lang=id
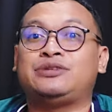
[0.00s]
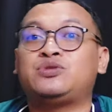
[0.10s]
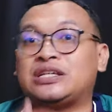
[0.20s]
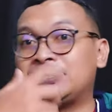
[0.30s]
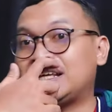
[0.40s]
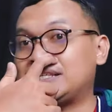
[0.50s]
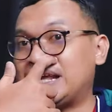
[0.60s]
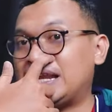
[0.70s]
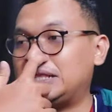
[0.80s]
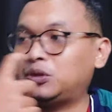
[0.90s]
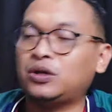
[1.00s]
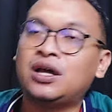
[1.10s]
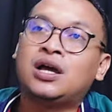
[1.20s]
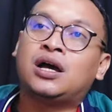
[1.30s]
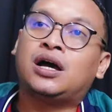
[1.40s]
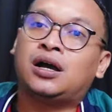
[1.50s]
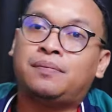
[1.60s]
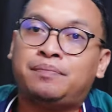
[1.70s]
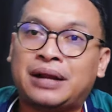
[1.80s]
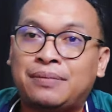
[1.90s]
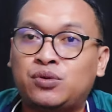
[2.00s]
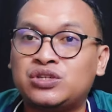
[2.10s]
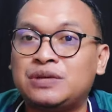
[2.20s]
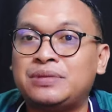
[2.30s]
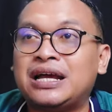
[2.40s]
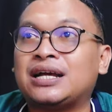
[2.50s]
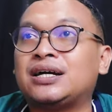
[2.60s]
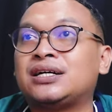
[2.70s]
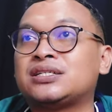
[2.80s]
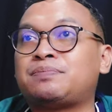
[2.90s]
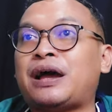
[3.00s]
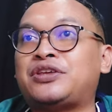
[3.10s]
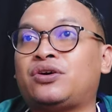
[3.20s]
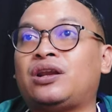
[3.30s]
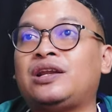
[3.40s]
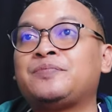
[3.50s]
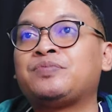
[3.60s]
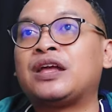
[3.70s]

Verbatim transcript: Jadi sudah jelas ya ini eh, pramusimnya ke Spanyol.